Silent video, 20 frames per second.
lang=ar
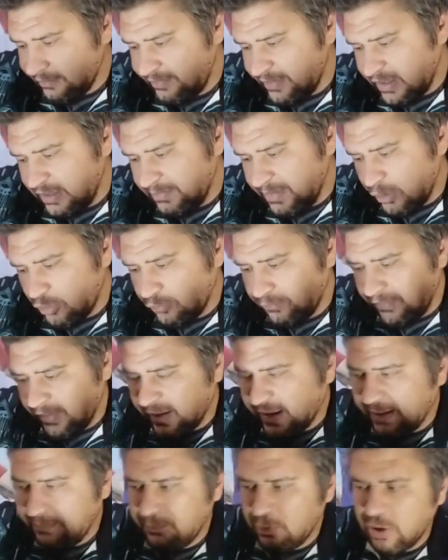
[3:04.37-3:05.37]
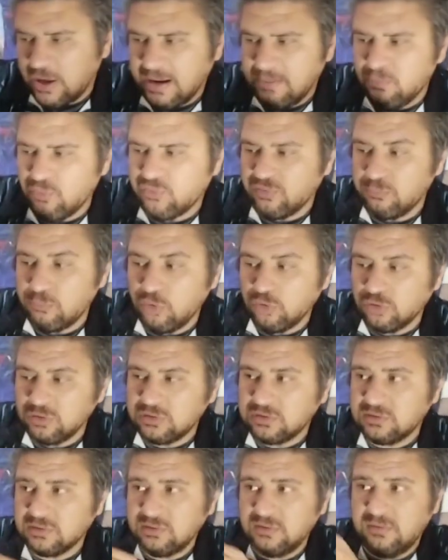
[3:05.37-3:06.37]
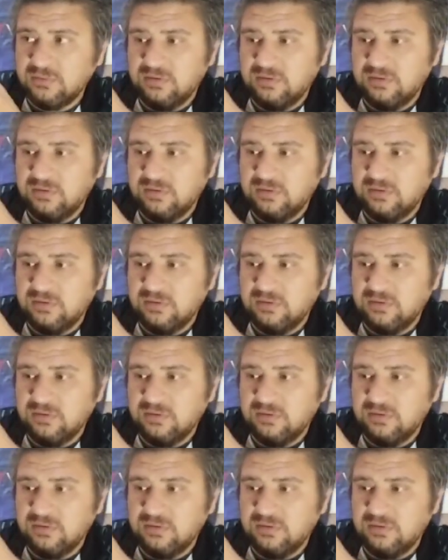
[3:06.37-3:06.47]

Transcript: فلاديمير كوفال كان بيواجه موسم مونت